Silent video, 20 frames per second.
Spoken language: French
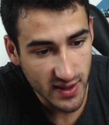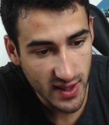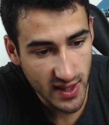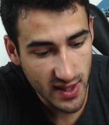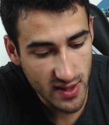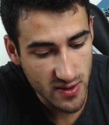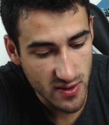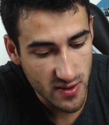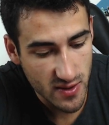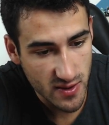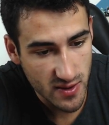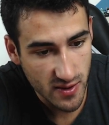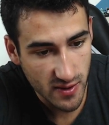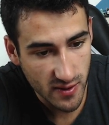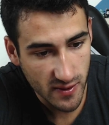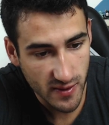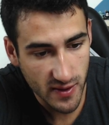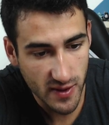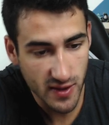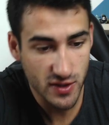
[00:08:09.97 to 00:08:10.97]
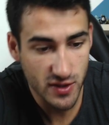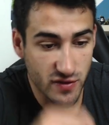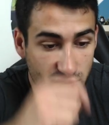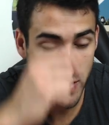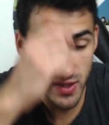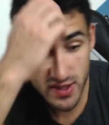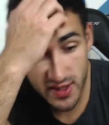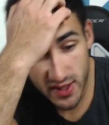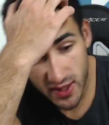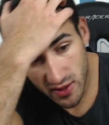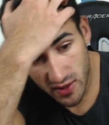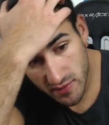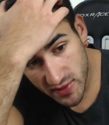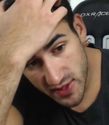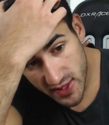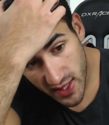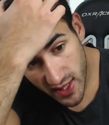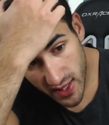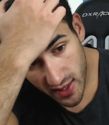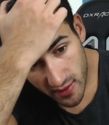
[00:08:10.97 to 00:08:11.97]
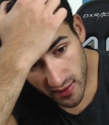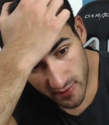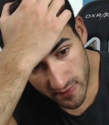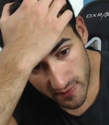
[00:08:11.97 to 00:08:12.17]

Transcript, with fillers: Alors, euh, je vais laisser comme ça.